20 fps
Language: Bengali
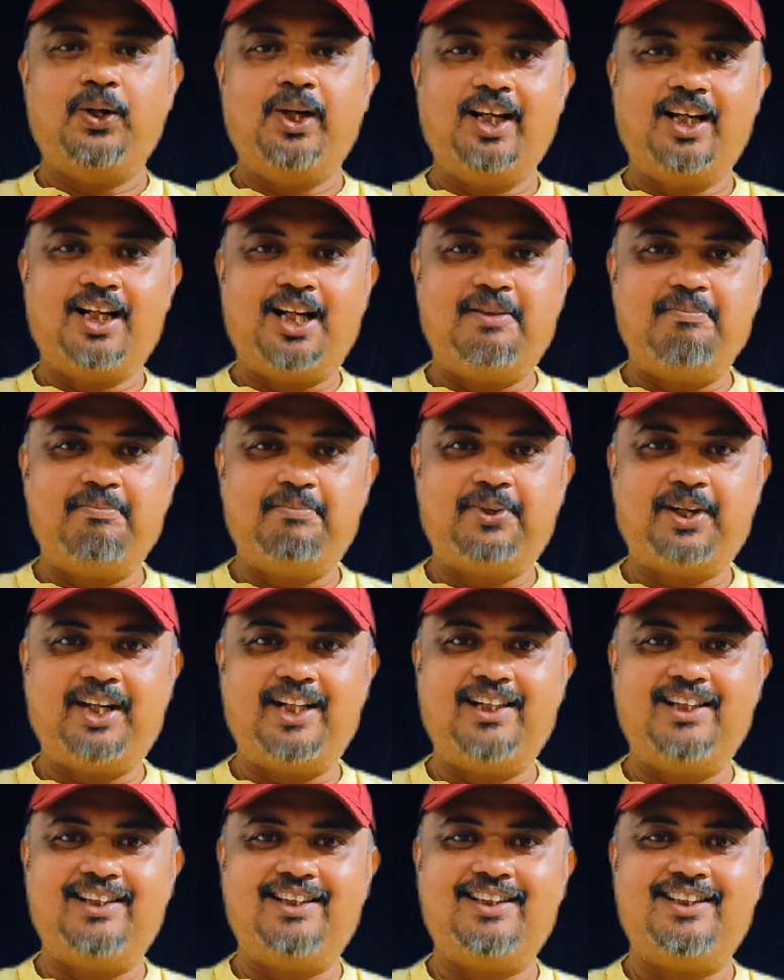ওয়েলকাম
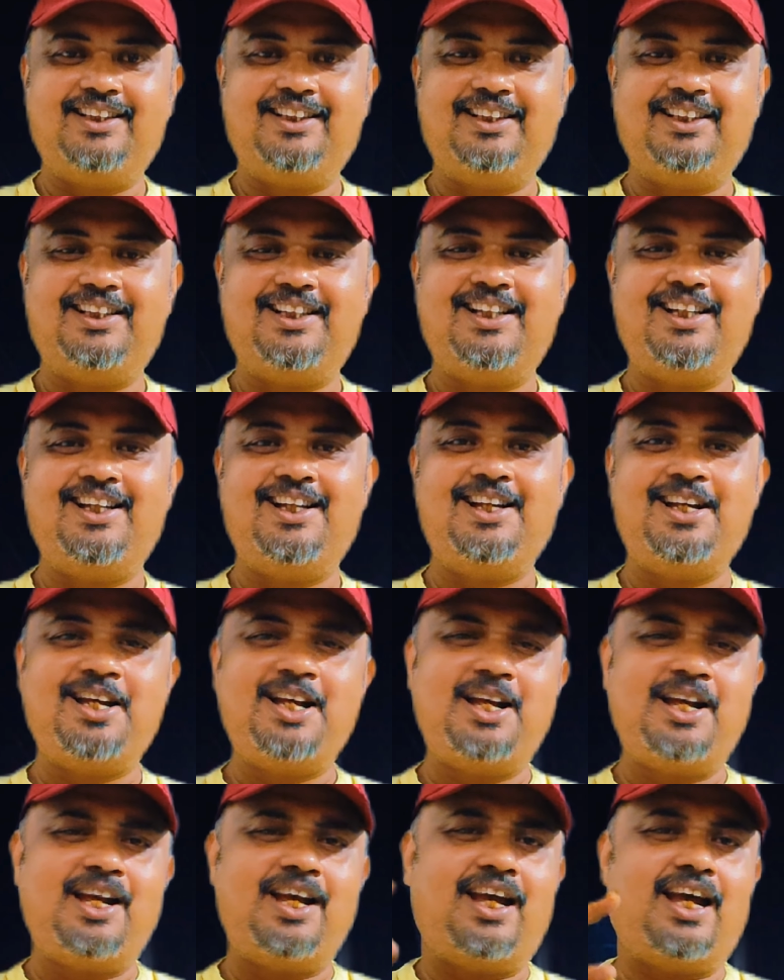ফ্রেন্ড
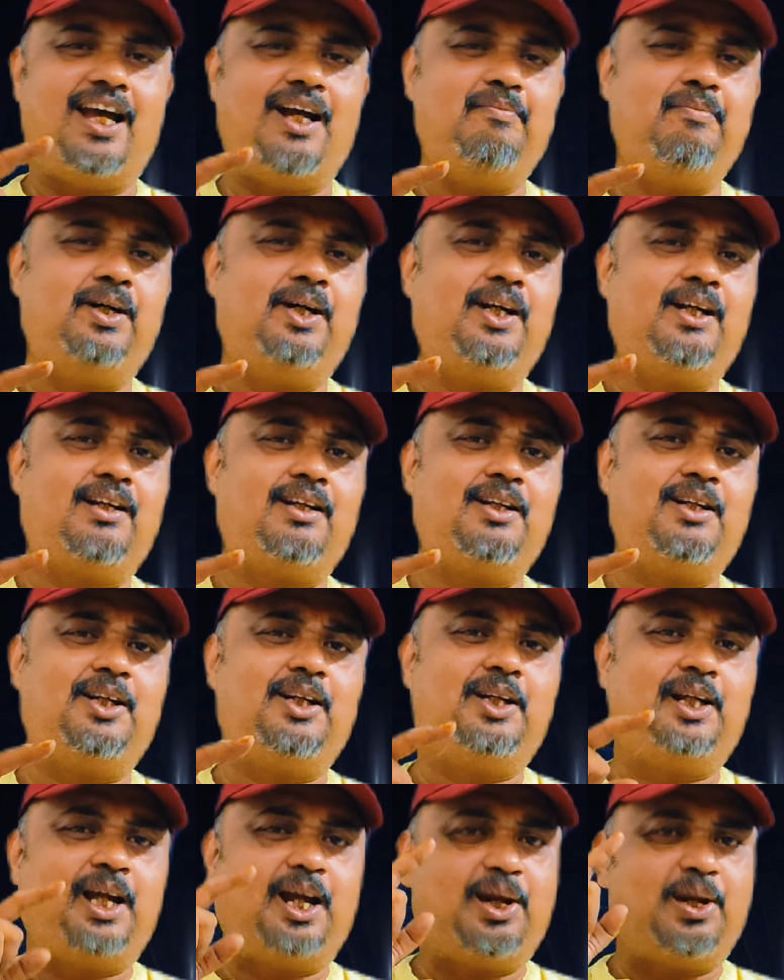একবার
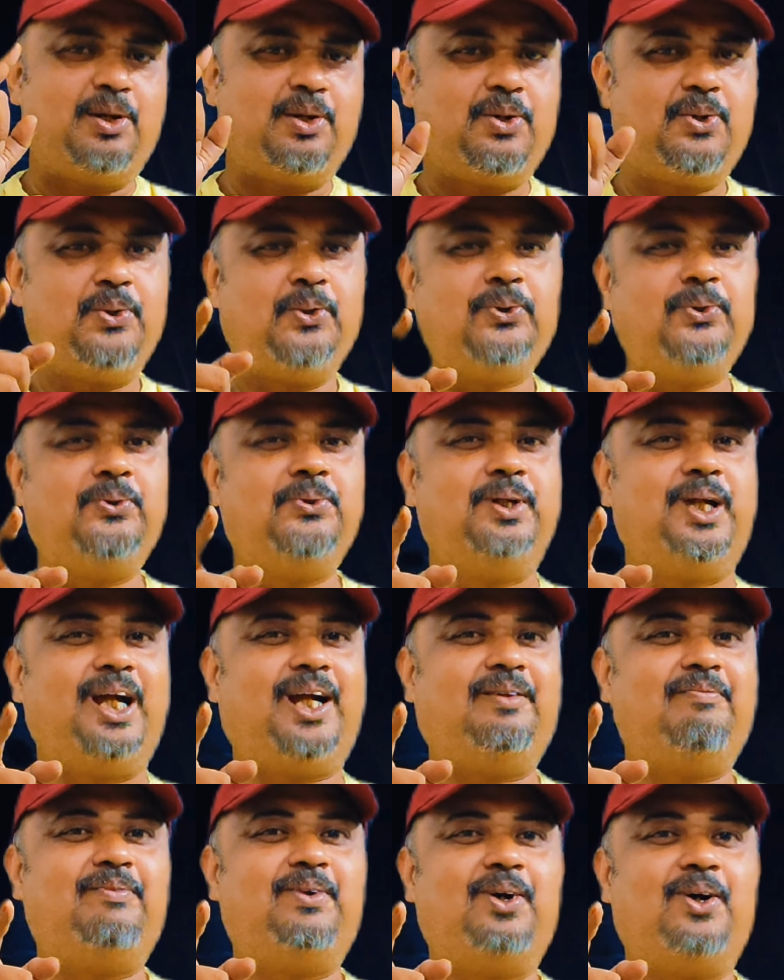নতুন
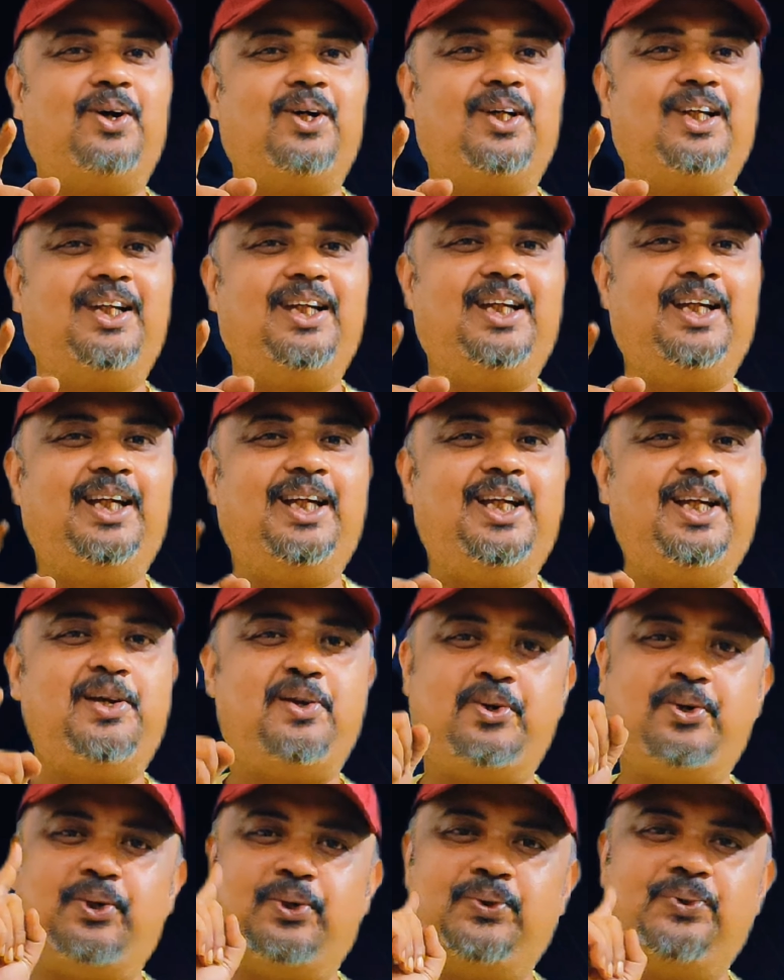এক ব্লগ নিয়ে
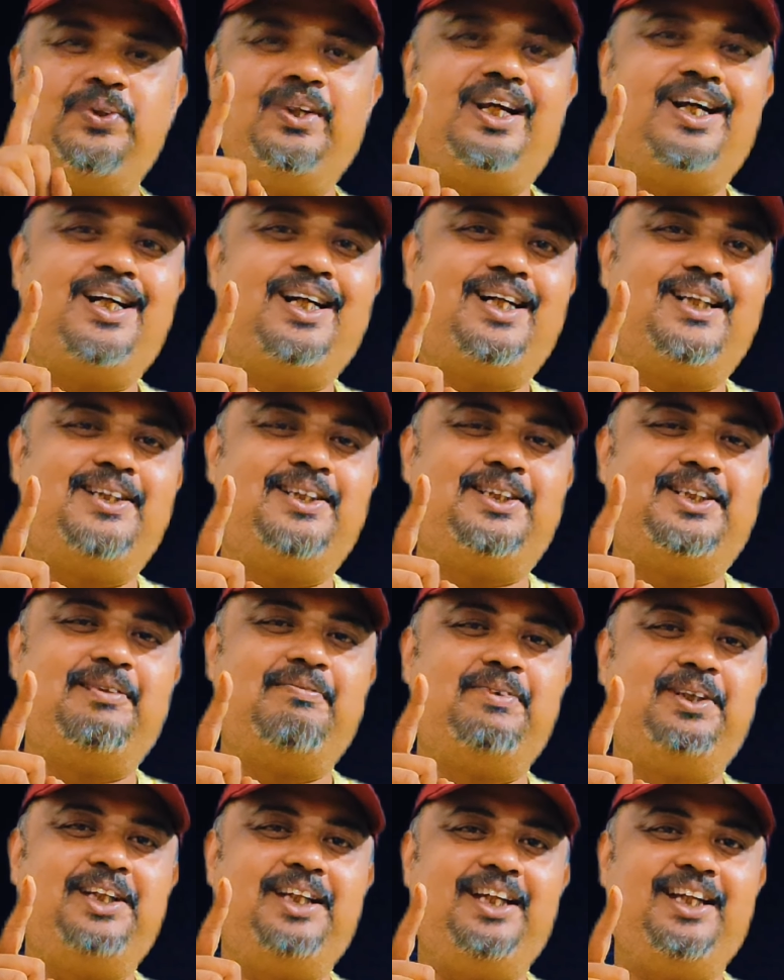নতুন এক
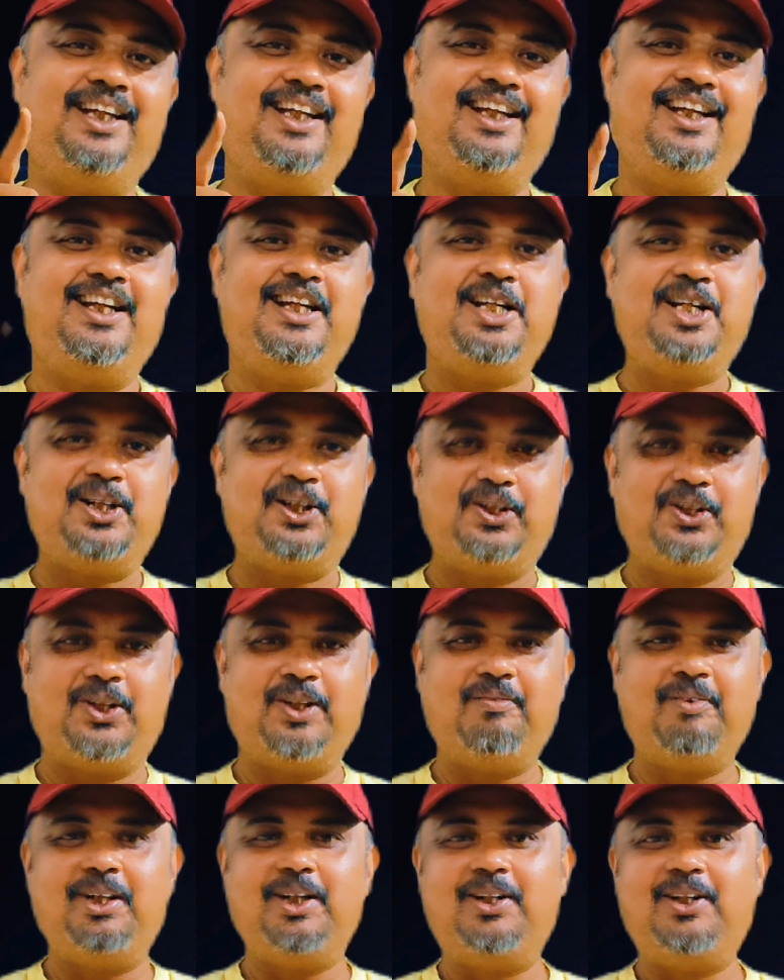কনসেপ্ট নিয়ে
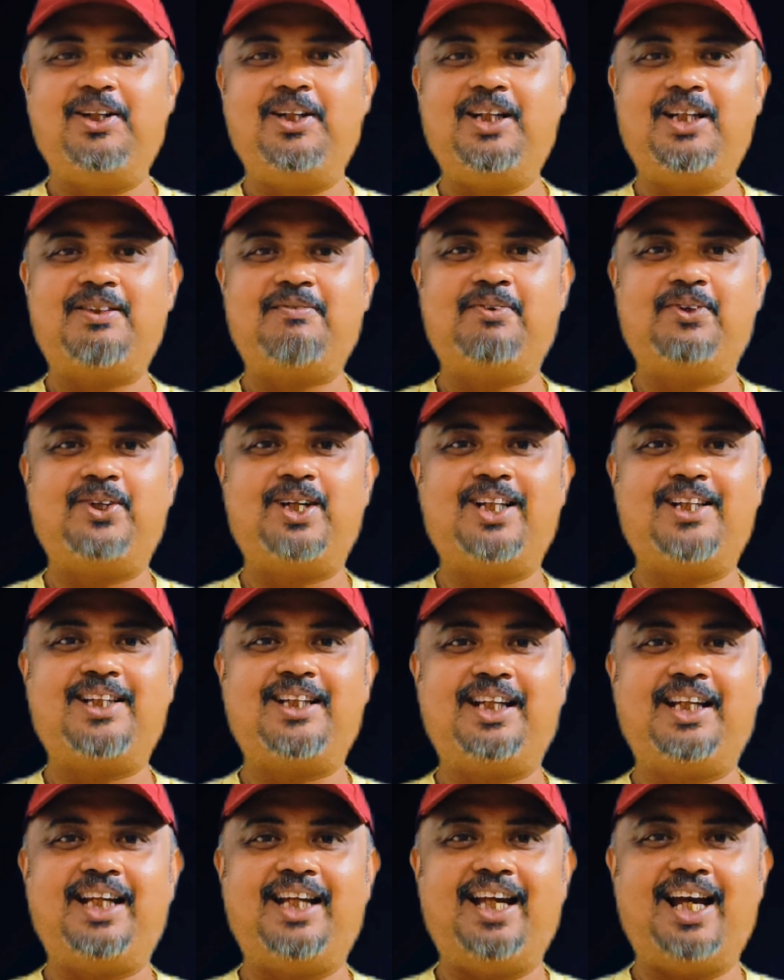নর্থ বেঙ্গল এক্সপ্লোরার
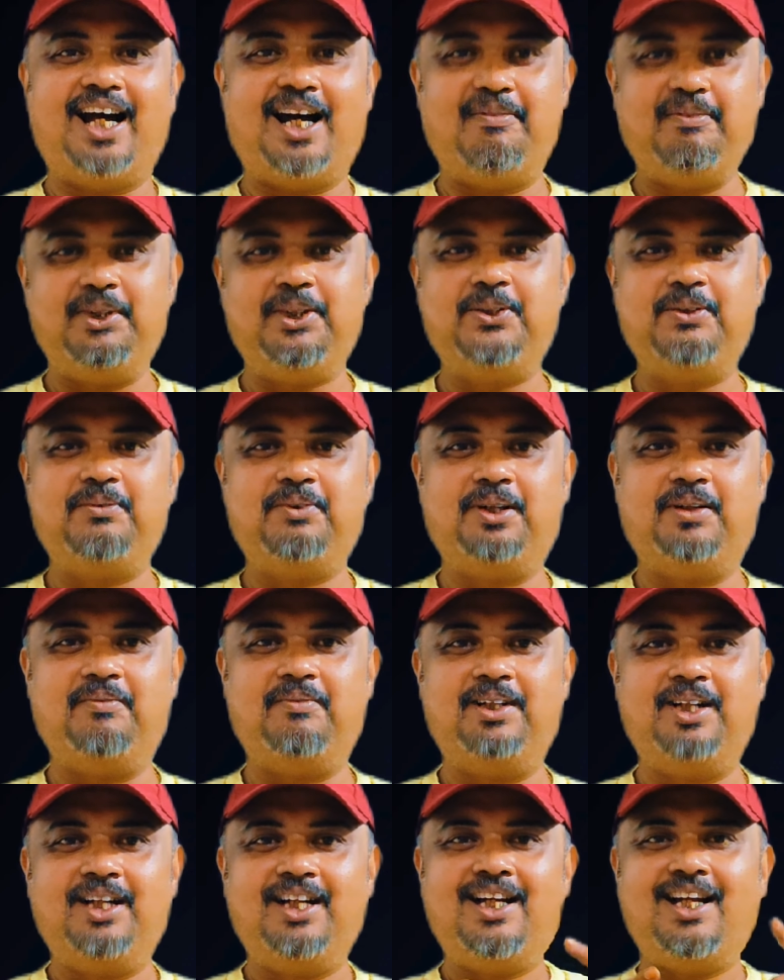থেকে আমি শুভম
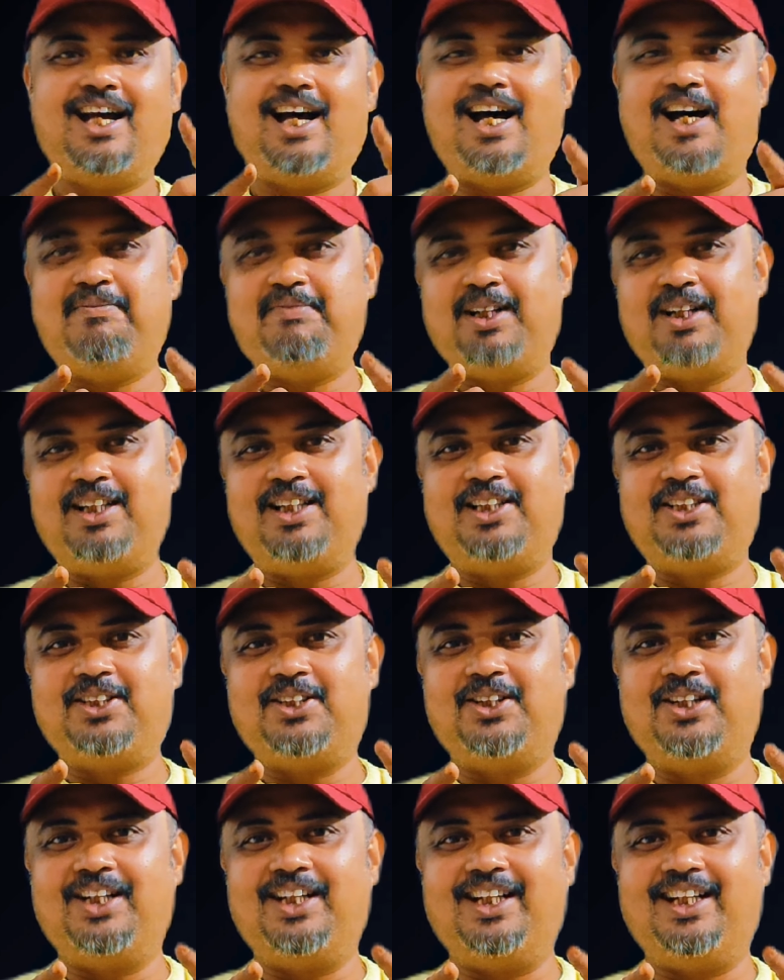আপনাদের
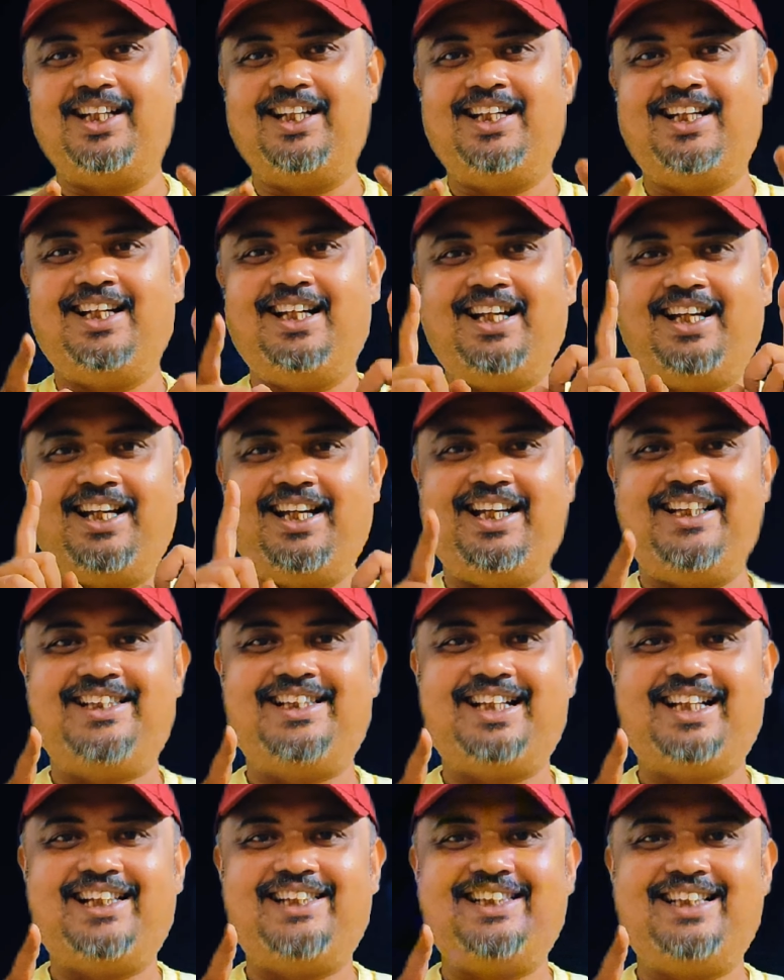সঙ্গে
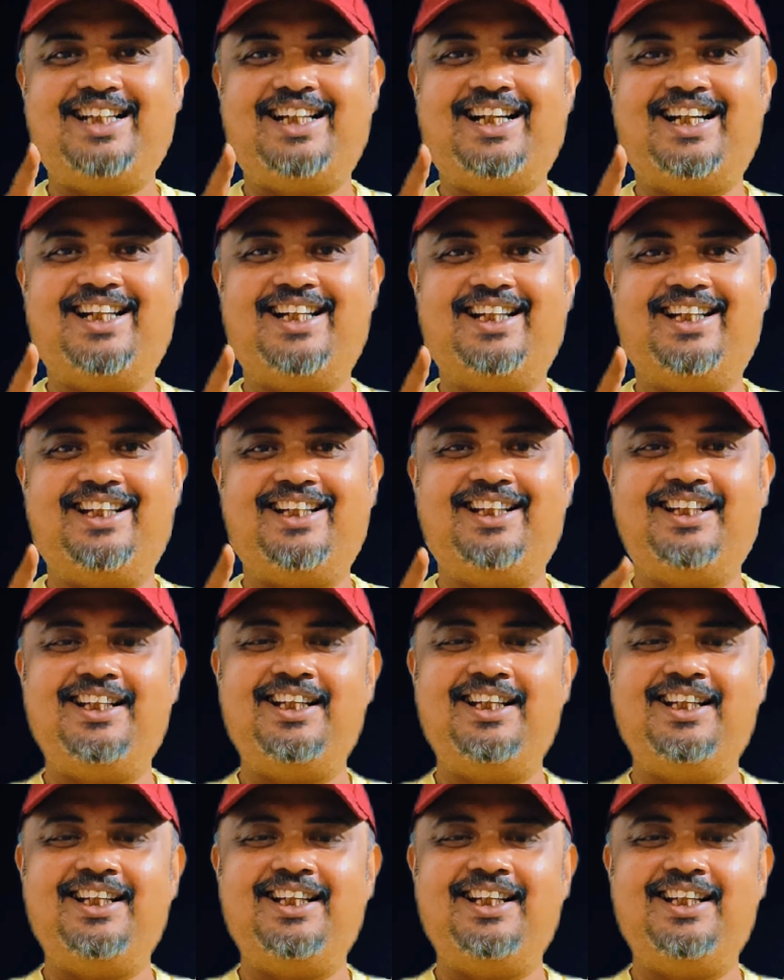এসে গেছি এখানে